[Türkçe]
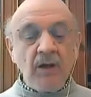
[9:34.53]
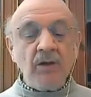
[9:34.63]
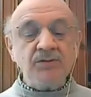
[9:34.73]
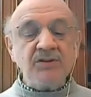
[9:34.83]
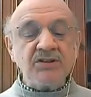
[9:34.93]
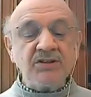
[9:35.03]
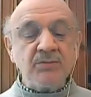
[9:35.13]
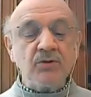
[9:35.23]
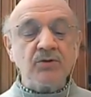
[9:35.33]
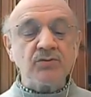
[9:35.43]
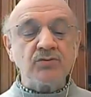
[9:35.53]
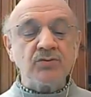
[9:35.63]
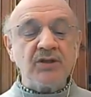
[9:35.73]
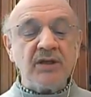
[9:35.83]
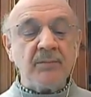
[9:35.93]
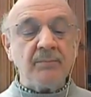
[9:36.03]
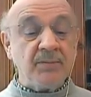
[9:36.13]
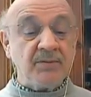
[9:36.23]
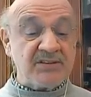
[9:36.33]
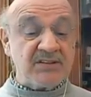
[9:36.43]
öz yaşam öyküsünde
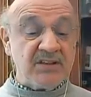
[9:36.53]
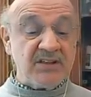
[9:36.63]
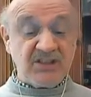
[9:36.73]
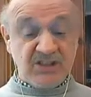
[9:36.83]
babasını